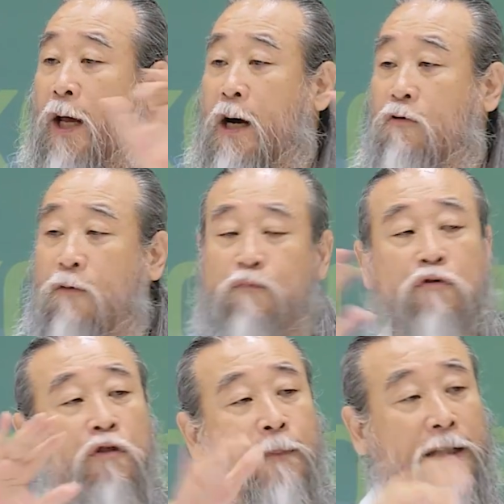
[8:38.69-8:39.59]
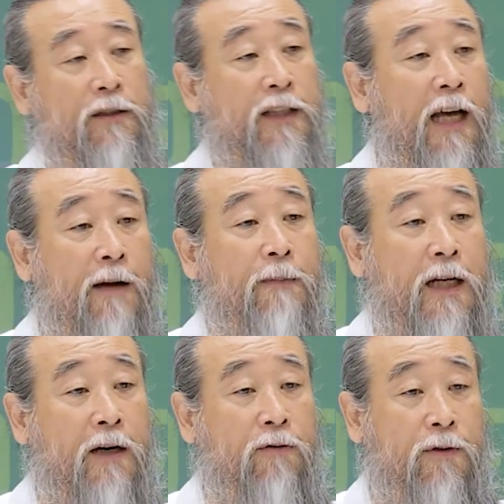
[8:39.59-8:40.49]
해갖고 물로 받을
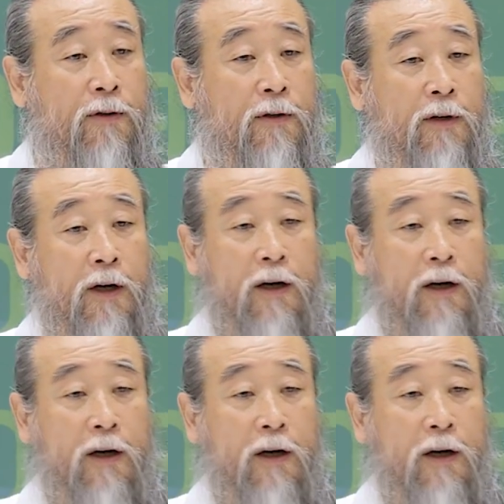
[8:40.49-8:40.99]
생각만 하고,